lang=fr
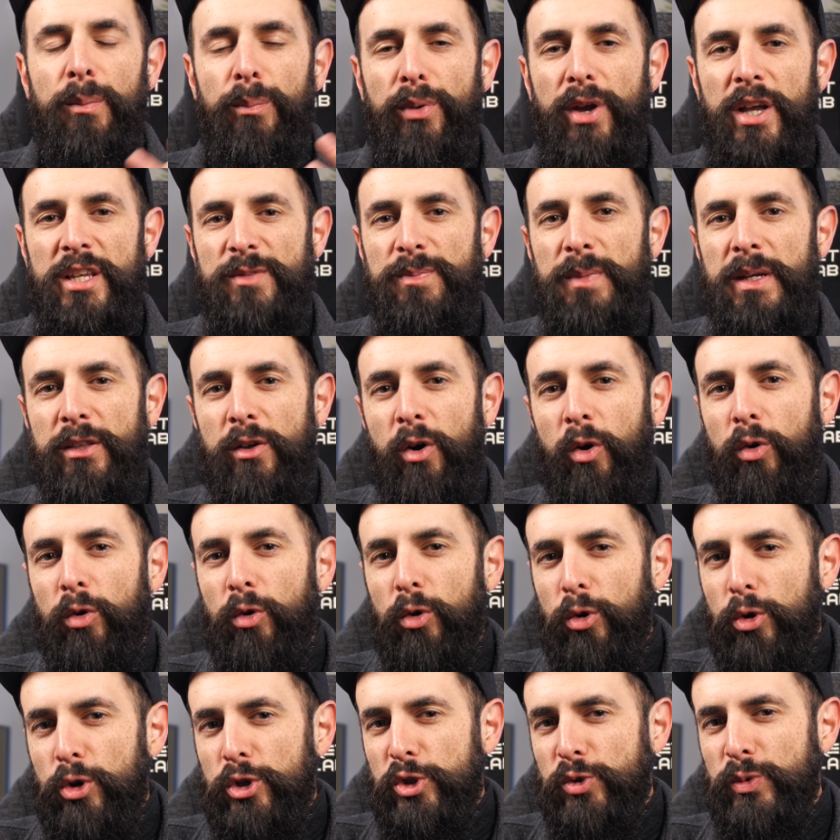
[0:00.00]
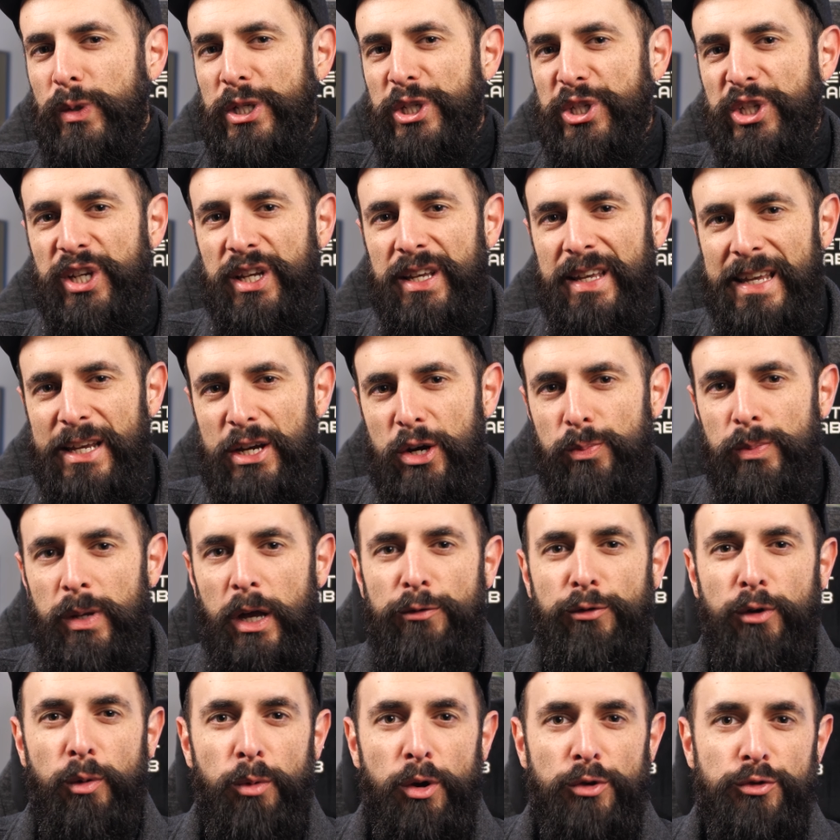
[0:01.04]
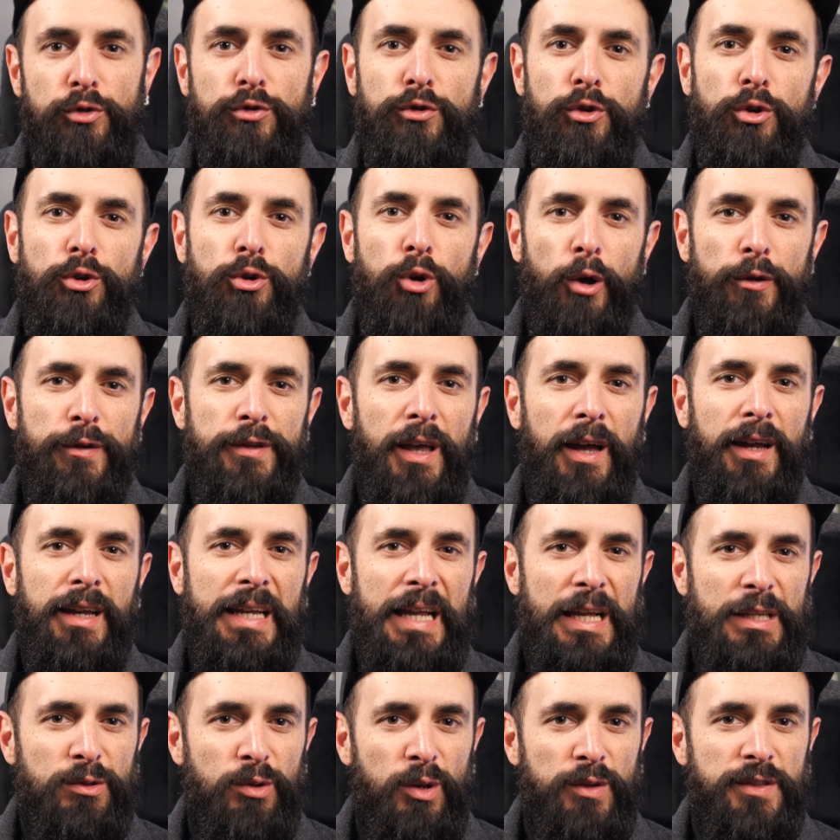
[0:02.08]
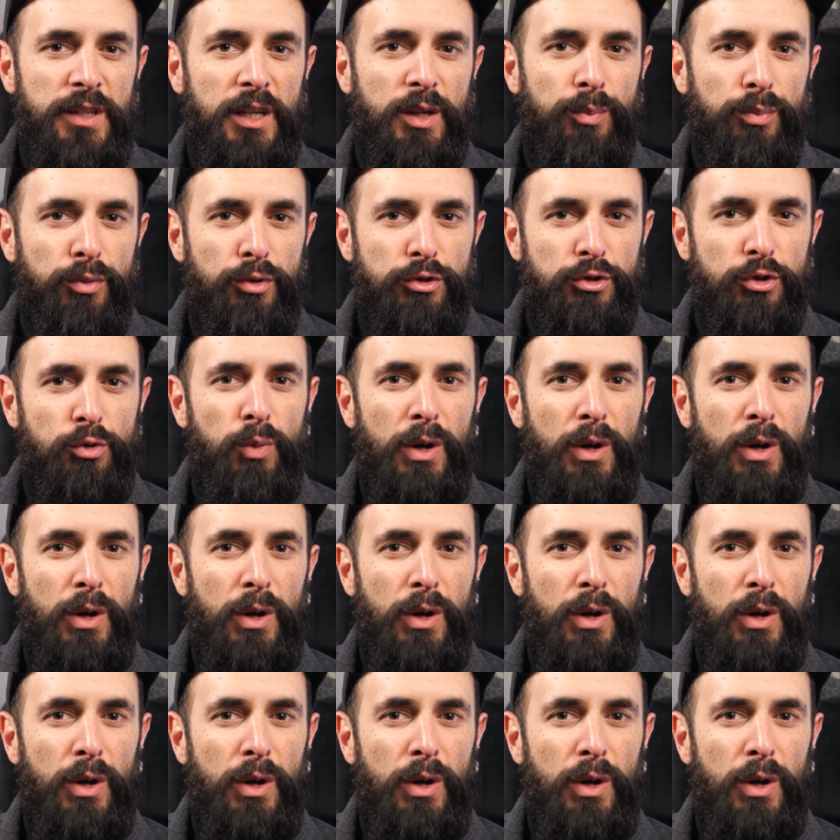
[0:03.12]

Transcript: place maintenant au switch et aux performances de ce Corsair K65 Plus